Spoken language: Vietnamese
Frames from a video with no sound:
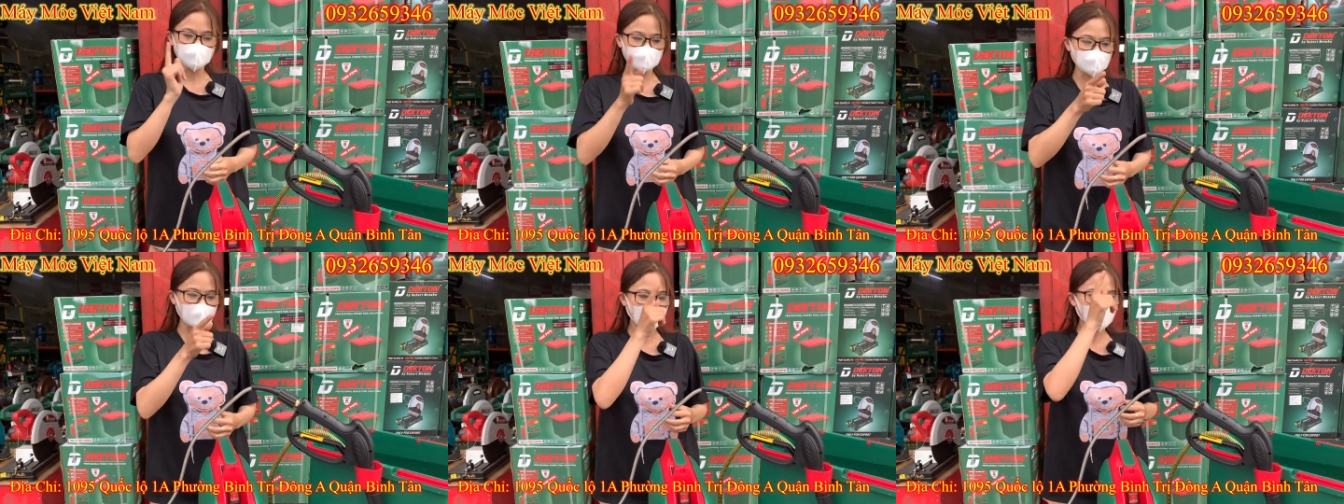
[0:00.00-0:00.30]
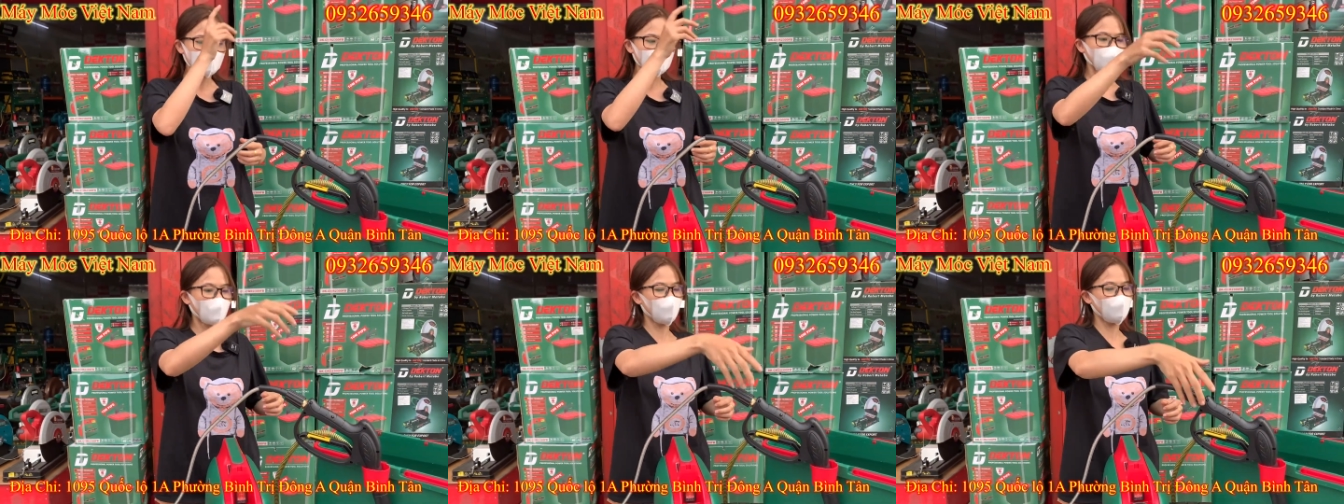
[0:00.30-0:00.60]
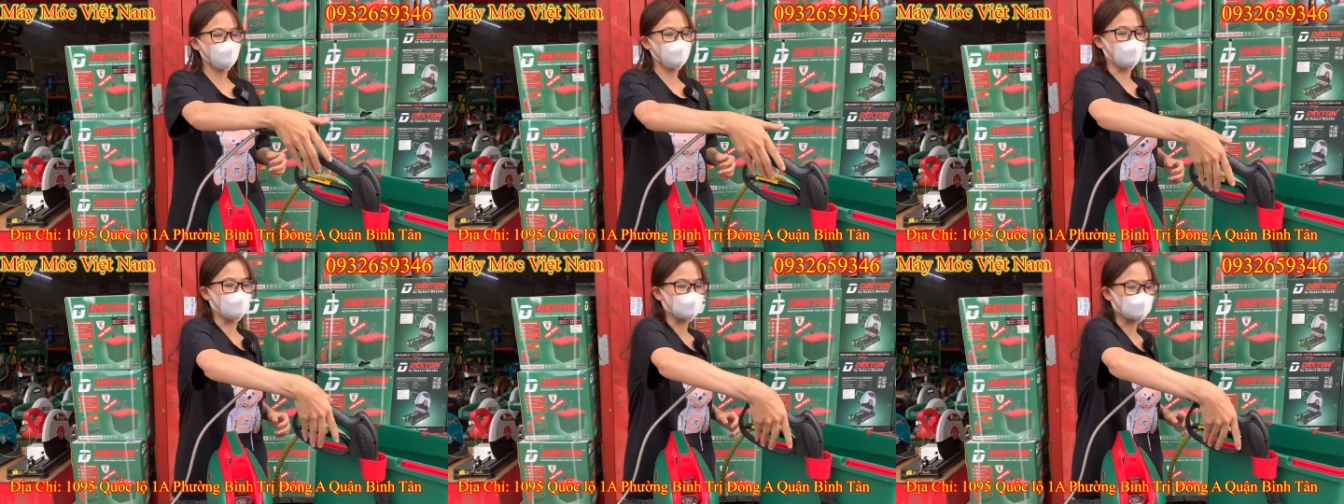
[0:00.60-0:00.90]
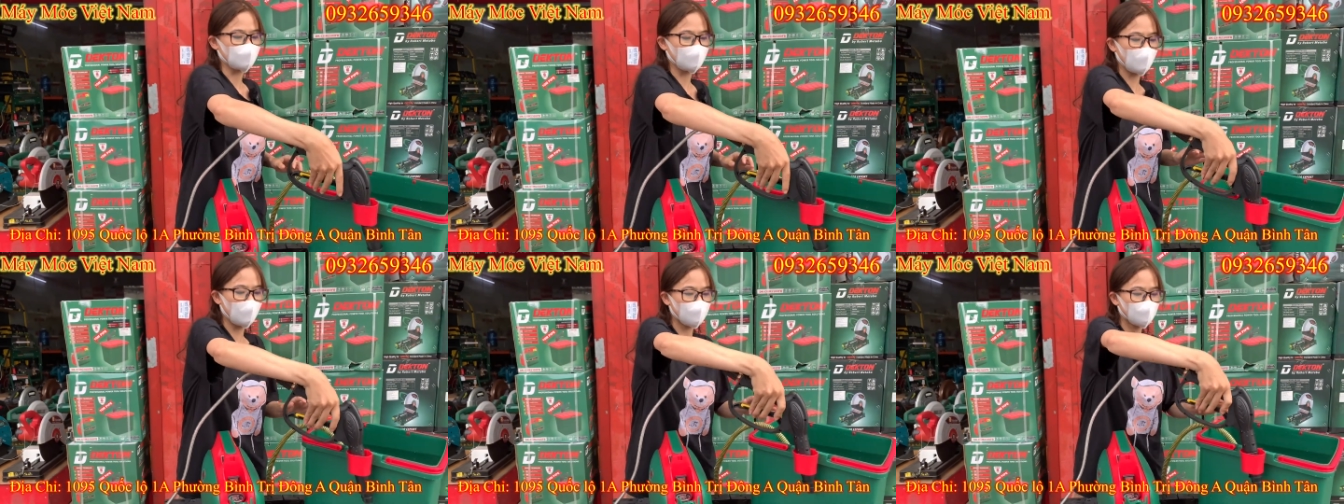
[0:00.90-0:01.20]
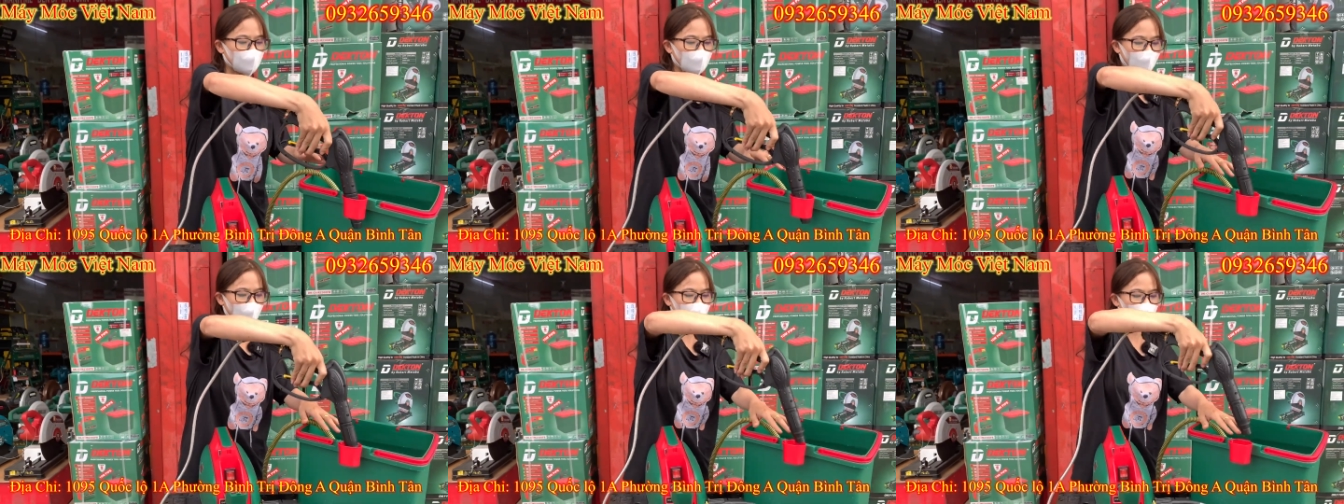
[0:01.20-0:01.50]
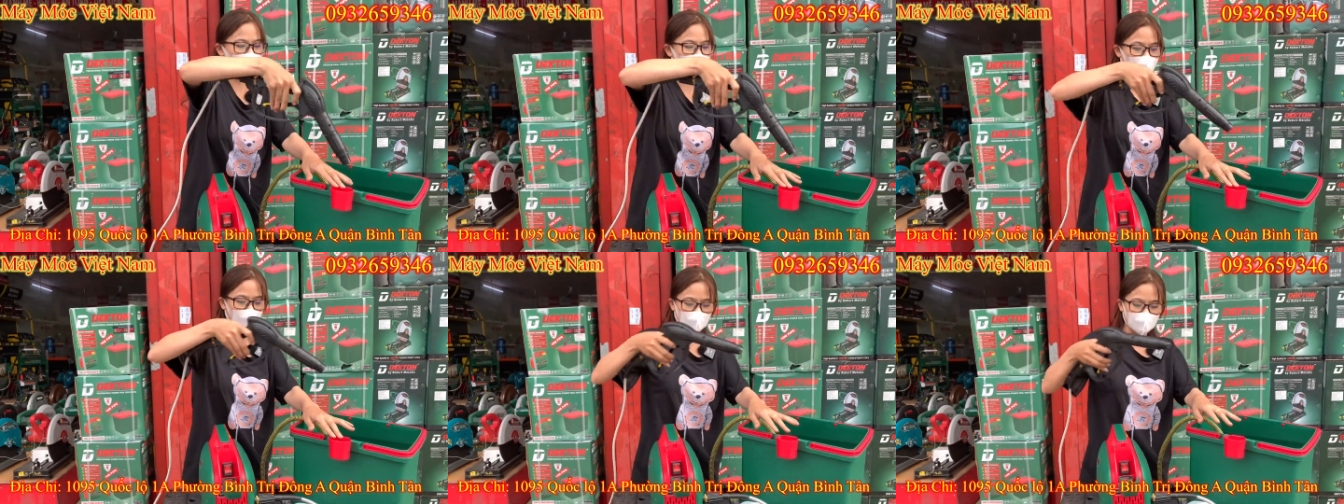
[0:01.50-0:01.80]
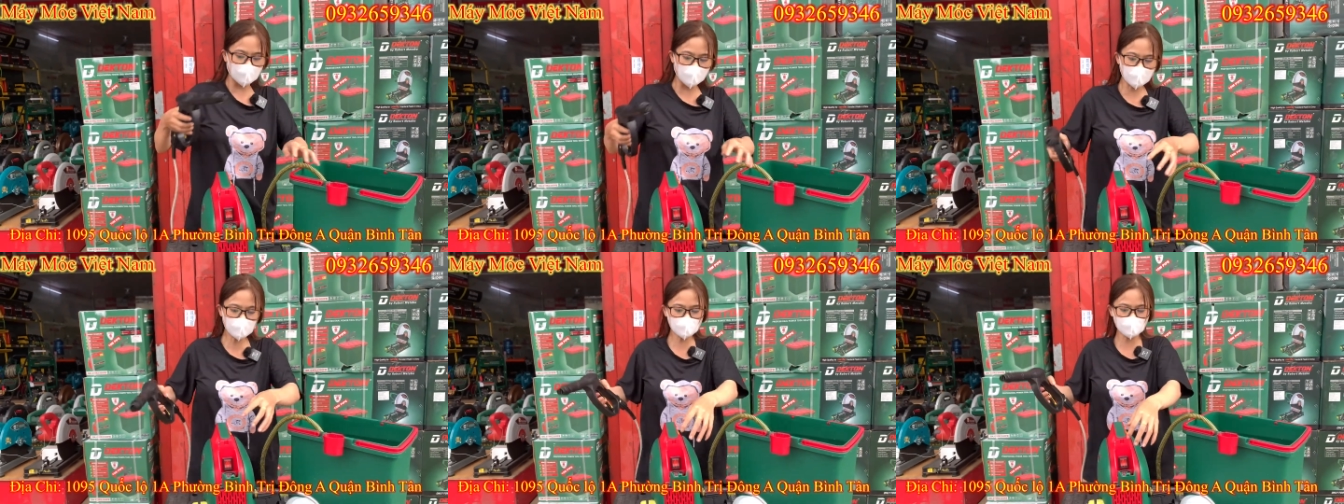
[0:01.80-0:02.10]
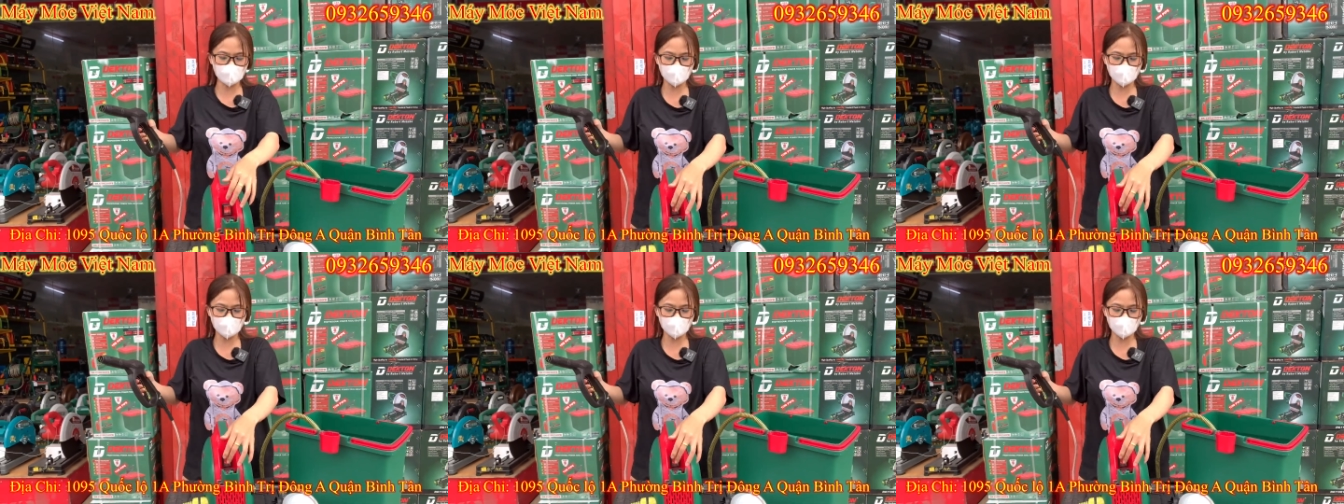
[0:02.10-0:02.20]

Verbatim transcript: test ngay trực tiếp cái lực nước